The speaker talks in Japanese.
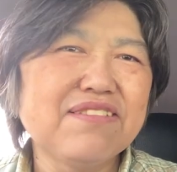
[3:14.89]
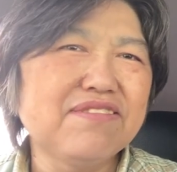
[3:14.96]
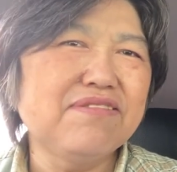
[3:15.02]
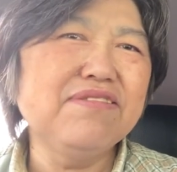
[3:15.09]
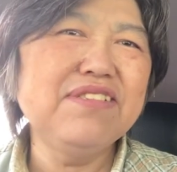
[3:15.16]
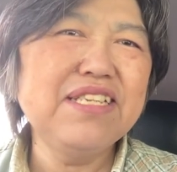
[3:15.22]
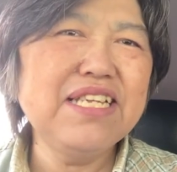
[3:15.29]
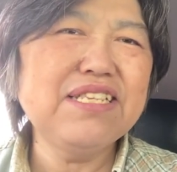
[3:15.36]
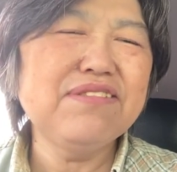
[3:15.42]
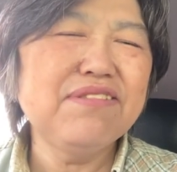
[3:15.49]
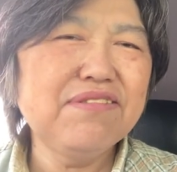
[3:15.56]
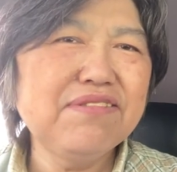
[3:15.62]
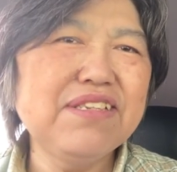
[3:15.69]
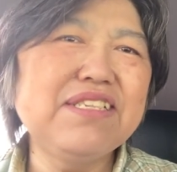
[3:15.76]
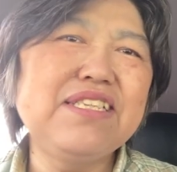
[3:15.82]
それでね、それ
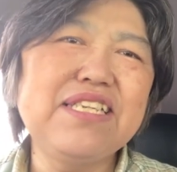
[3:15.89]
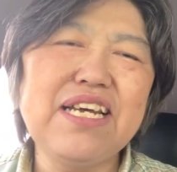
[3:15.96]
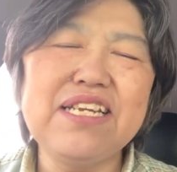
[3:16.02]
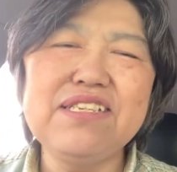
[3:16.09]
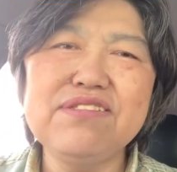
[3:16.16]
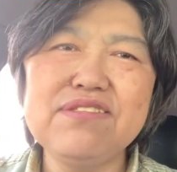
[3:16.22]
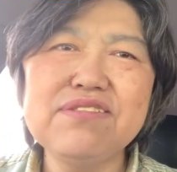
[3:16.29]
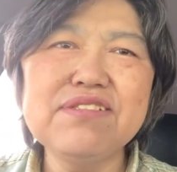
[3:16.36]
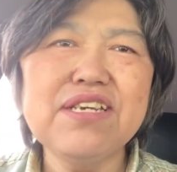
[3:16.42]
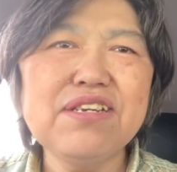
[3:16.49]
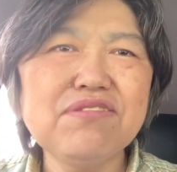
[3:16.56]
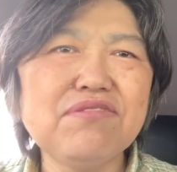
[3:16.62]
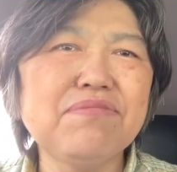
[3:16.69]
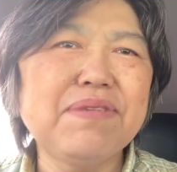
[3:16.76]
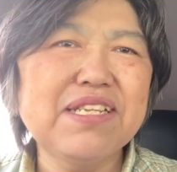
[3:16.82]
をね、やり続け
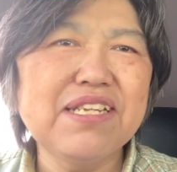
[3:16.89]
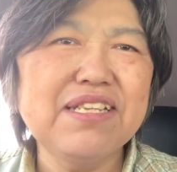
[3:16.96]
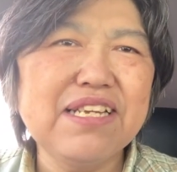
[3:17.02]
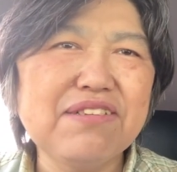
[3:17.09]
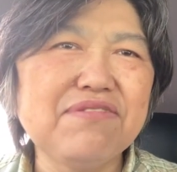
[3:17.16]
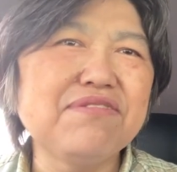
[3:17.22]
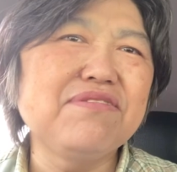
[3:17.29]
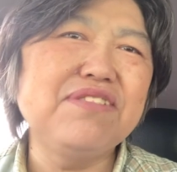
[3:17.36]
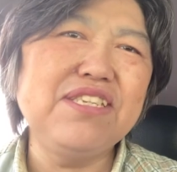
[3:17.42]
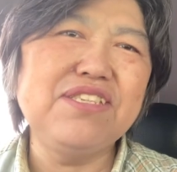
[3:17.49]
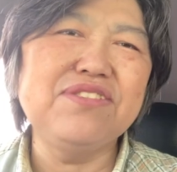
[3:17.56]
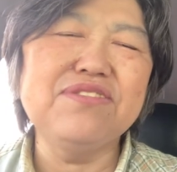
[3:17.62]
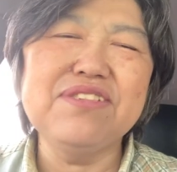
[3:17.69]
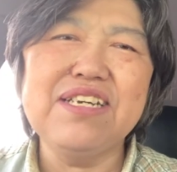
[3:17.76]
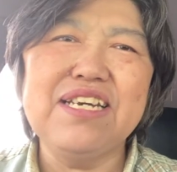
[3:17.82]
るとまたね、今度
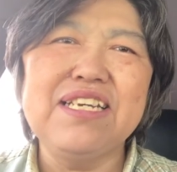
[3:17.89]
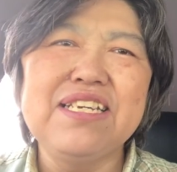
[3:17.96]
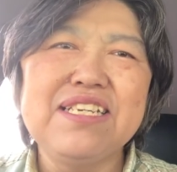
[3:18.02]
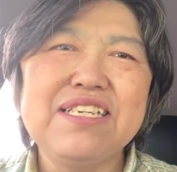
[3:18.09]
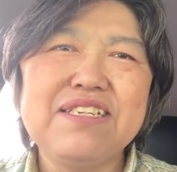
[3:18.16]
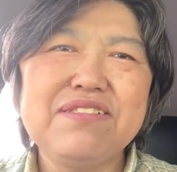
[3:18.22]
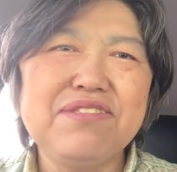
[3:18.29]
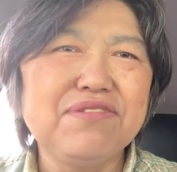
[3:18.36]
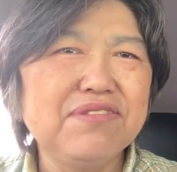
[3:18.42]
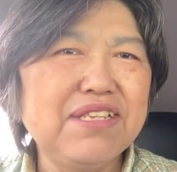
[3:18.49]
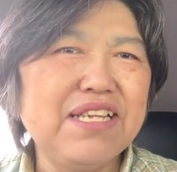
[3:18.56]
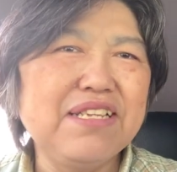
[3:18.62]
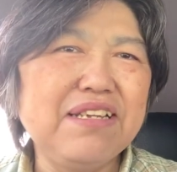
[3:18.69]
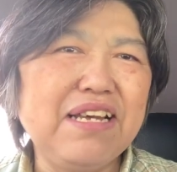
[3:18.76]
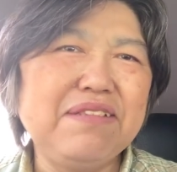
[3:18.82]
20回挑
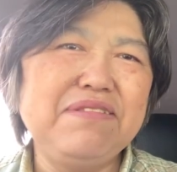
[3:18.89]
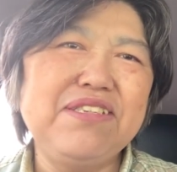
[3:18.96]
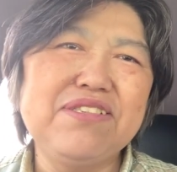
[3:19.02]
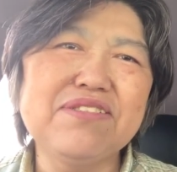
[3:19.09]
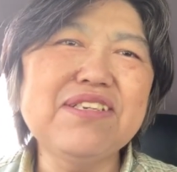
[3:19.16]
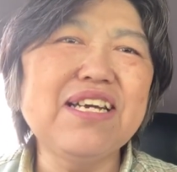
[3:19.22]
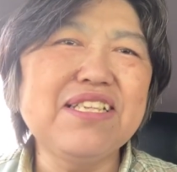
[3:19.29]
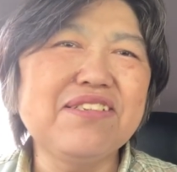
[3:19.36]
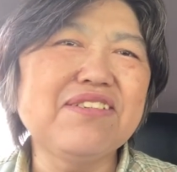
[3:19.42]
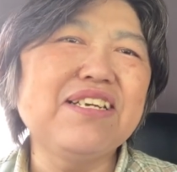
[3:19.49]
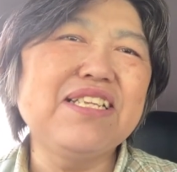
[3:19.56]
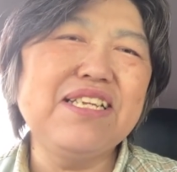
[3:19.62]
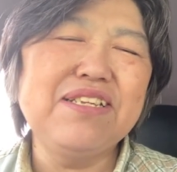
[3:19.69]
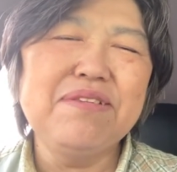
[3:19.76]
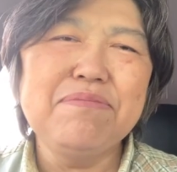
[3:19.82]
戦、あ、20回っていうか
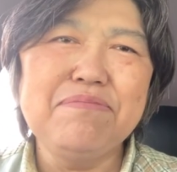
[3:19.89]
ね、